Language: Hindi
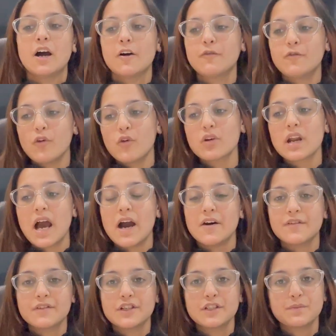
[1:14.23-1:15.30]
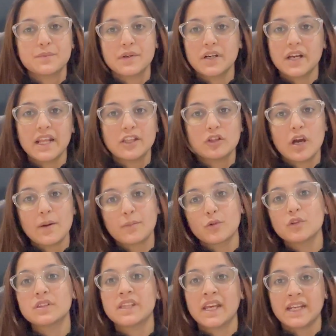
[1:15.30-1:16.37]
फोर आवर्स पर डे तो आपको
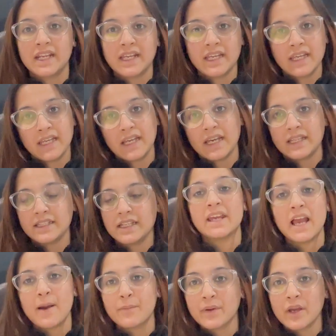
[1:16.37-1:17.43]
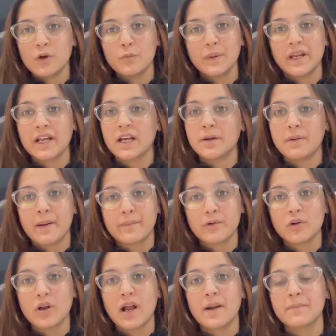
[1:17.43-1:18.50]
देने ही हैं ठीक है आपके ऊपर है कब आपको
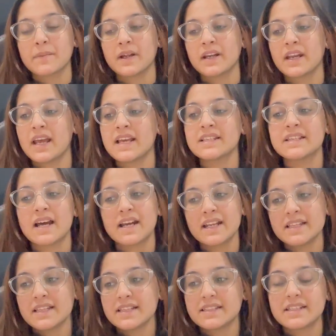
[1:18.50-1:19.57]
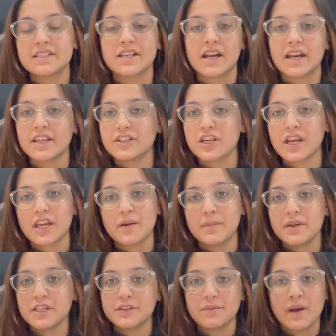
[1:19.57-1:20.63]
काम करना है साढ़े दस से साढ़े छः के
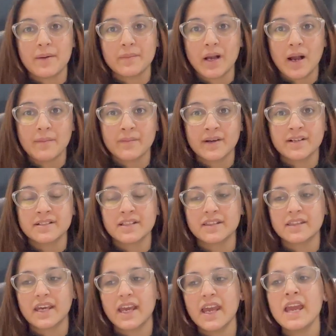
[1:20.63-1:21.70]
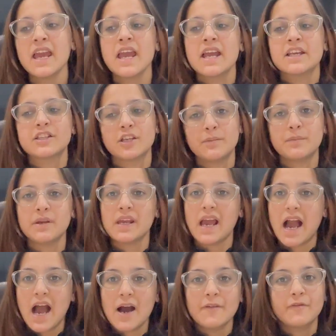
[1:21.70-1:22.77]
बीच में आप काम कर सकते हैं जब भी
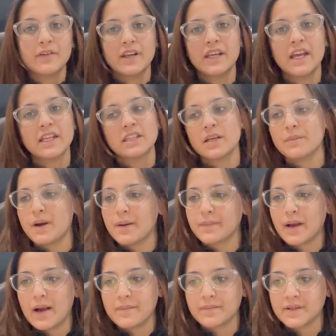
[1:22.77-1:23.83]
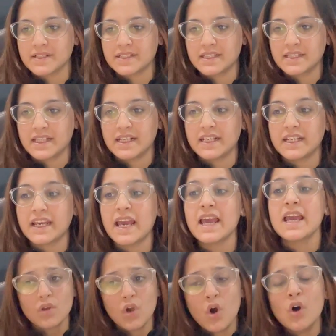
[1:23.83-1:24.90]
आप फ्री हैं तब आप काम कर सकते हैं ठीक है
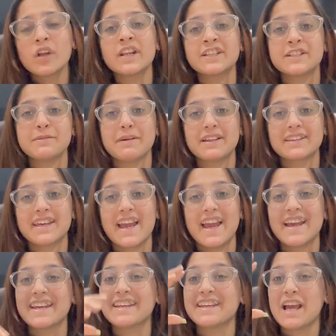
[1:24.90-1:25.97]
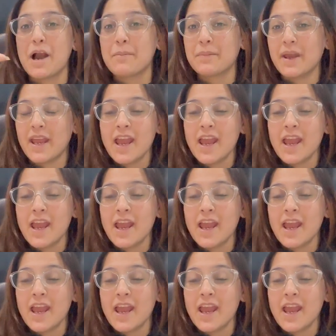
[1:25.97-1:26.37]
थीके? और अच्छी बात क्या है कि यहाँ पे